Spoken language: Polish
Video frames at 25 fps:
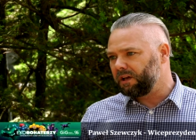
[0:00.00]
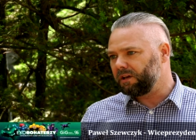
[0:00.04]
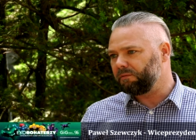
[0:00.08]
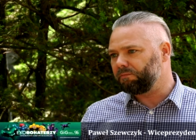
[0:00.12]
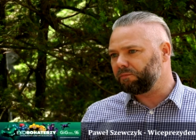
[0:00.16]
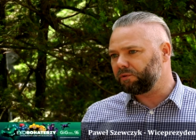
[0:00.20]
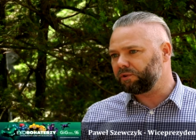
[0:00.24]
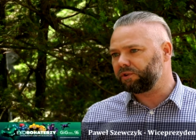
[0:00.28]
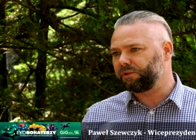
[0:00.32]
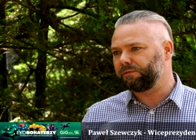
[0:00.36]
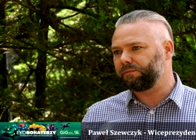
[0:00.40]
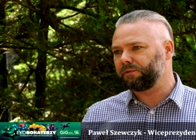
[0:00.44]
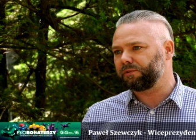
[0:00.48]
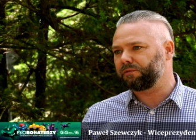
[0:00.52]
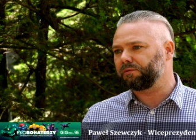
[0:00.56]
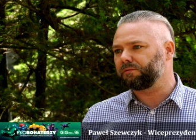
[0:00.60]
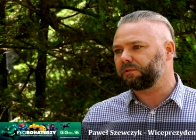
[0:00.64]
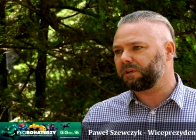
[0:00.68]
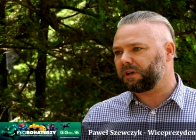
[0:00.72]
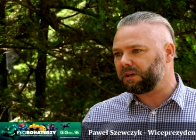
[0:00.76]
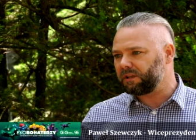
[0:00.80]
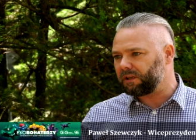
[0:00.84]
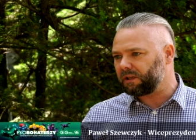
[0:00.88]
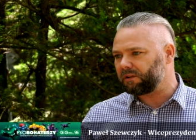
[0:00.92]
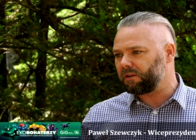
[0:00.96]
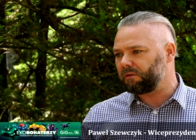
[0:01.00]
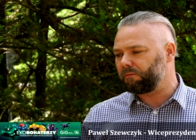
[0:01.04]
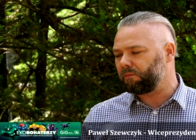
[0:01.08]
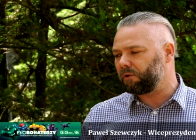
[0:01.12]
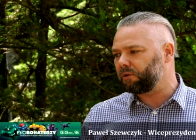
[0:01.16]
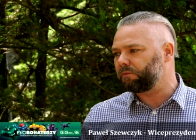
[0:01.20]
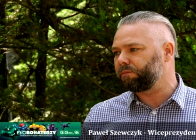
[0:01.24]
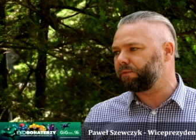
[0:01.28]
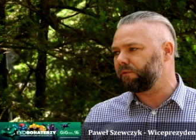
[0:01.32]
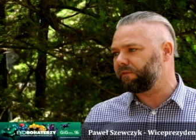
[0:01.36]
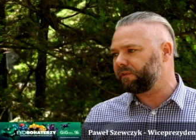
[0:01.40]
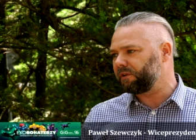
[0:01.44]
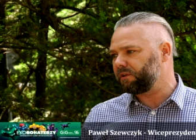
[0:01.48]
i musimy tutaj na tą
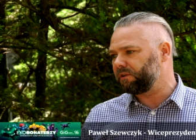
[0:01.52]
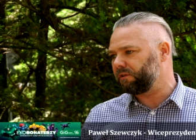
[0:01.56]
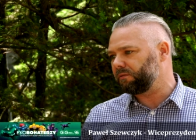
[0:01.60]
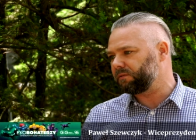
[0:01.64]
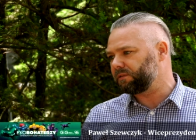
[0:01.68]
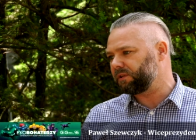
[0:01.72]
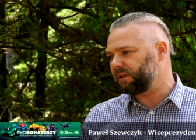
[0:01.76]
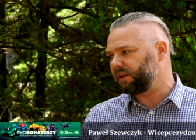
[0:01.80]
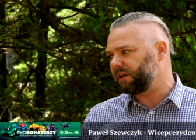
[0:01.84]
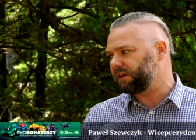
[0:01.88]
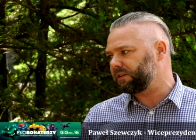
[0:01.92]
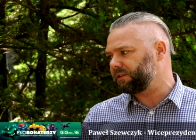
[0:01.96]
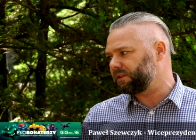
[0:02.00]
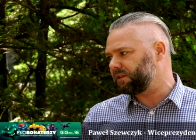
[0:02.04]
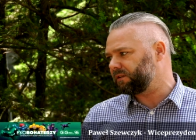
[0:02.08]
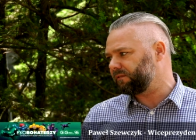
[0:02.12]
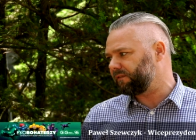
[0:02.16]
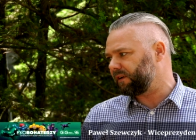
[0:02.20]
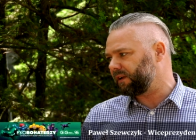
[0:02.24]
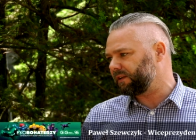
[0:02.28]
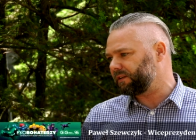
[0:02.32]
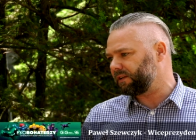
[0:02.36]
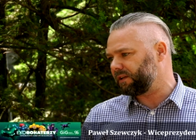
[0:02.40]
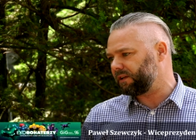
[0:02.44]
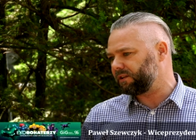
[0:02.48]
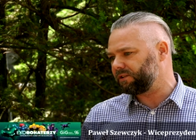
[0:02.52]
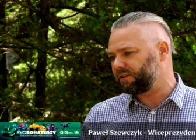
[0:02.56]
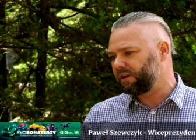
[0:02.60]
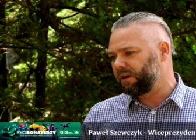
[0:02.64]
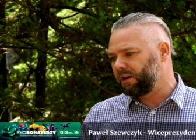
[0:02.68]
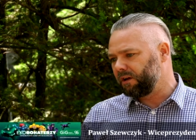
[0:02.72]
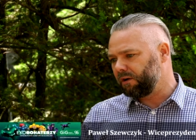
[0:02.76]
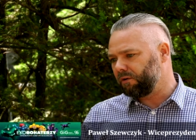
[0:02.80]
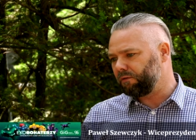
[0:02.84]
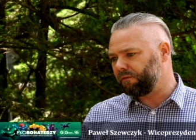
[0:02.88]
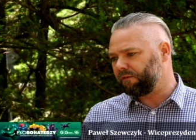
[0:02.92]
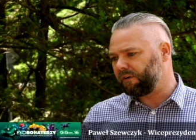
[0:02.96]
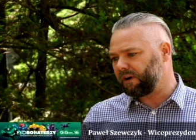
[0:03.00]
odpowiednią selekcję zwracać
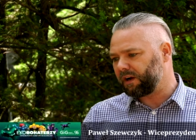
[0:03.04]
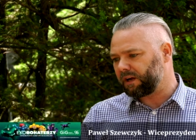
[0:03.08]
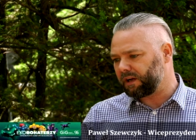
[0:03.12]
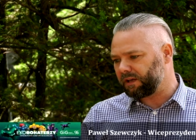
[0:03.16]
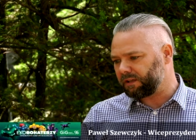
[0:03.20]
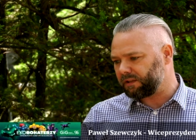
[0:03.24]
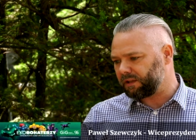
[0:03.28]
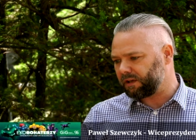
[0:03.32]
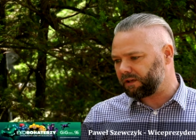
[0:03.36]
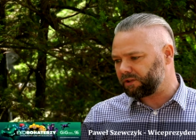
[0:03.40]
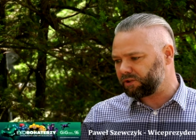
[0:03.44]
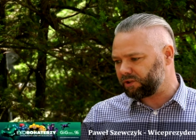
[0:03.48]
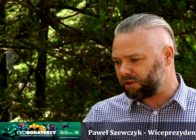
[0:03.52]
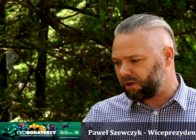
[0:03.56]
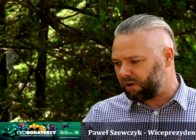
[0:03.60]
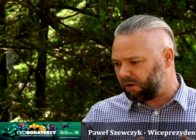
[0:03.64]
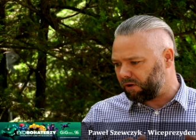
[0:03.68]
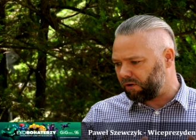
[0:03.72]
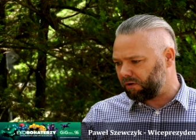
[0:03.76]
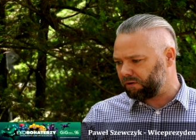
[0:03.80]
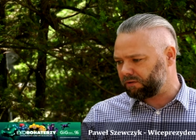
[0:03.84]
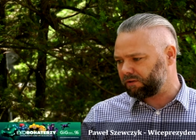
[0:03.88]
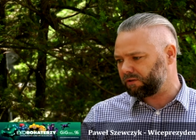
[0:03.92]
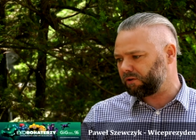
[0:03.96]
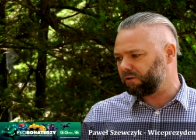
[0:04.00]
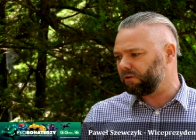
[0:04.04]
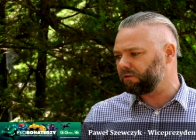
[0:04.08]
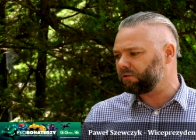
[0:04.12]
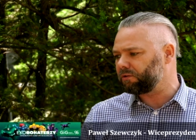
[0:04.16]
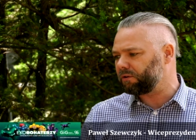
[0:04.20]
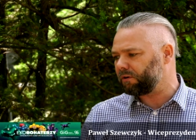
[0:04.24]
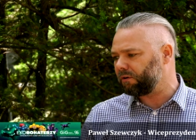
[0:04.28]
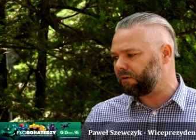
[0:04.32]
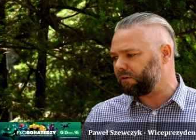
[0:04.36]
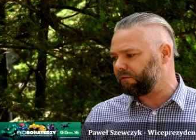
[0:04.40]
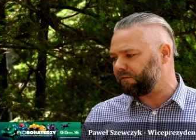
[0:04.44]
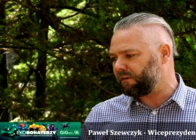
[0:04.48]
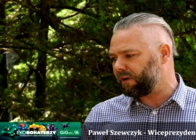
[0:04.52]
uwagę. Także od
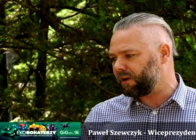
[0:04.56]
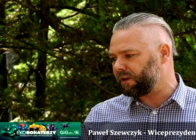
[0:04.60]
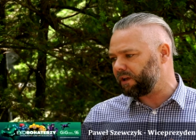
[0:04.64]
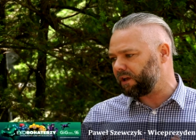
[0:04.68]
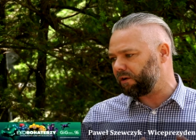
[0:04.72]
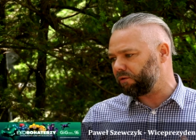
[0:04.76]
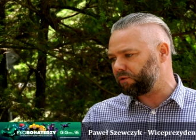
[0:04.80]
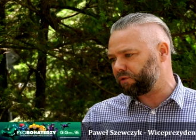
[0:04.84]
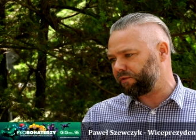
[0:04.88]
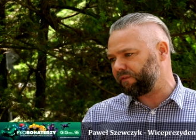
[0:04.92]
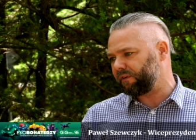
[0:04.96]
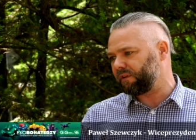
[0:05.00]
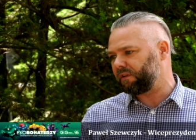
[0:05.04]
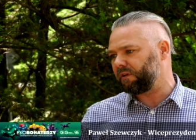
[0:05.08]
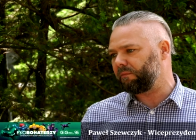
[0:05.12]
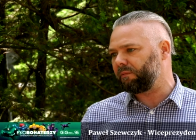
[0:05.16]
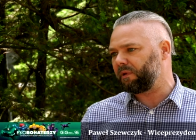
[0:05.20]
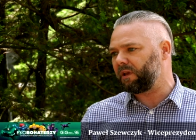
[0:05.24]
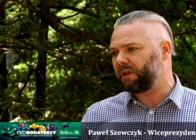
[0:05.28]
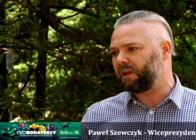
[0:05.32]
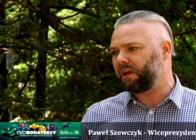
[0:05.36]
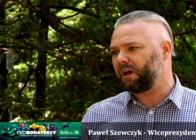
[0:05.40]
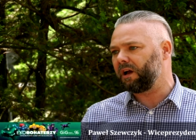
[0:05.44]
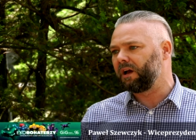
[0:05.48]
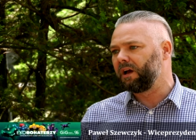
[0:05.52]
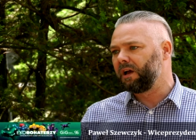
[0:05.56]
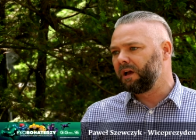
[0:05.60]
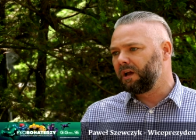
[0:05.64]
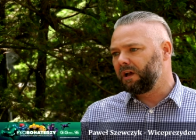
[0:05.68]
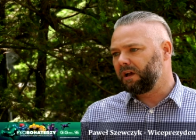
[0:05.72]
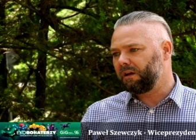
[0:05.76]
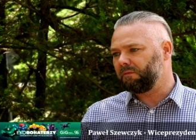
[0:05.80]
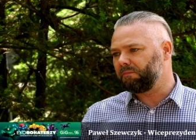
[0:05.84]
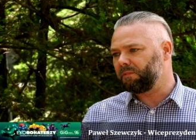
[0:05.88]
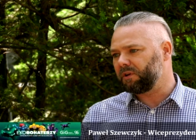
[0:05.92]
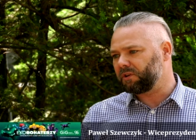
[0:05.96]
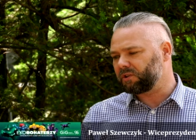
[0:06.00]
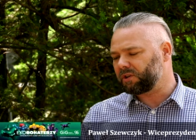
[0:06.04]
kontrolowania, uświadamiania
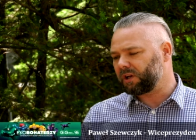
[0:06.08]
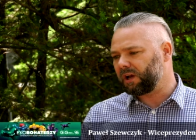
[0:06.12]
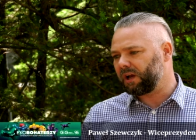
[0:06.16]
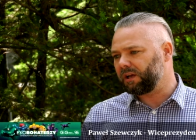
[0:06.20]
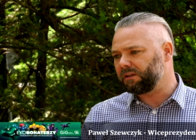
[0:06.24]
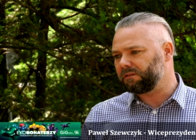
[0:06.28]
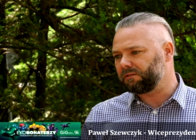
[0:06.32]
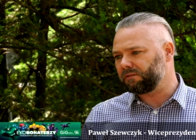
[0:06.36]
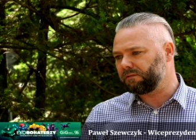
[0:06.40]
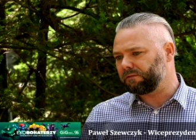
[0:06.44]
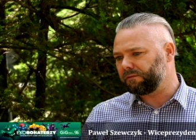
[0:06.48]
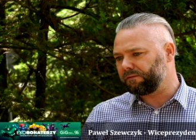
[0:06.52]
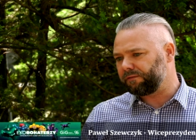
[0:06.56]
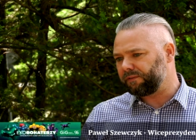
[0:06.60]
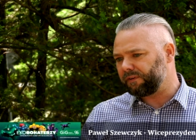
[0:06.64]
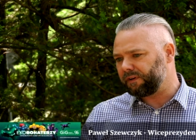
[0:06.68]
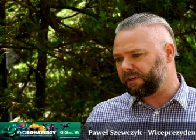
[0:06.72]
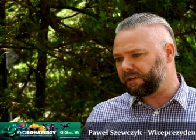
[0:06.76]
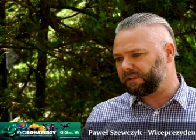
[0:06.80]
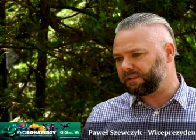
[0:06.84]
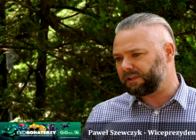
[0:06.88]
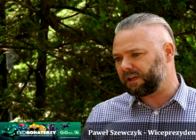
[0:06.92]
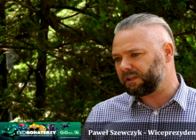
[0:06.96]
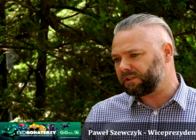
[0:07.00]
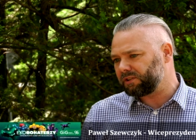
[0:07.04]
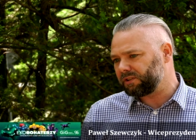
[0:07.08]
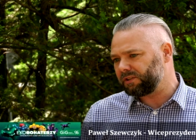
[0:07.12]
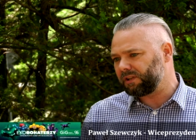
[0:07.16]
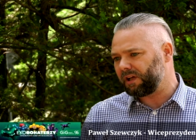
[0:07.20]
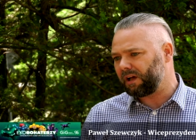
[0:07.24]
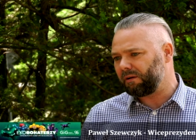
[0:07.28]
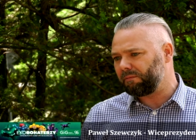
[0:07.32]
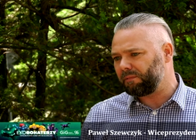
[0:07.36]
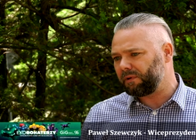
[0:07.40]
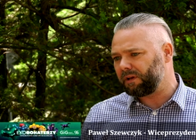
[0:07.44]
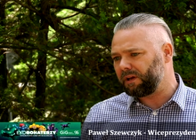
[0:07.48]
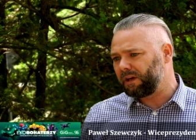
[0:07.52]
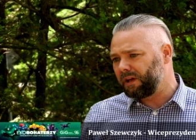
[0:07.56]
mieszkańców e,
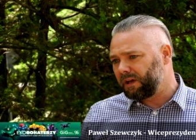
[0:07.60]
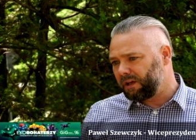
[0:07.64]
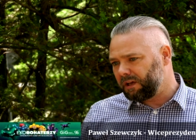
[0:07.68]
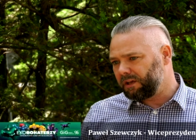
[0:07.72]
zaczynamy.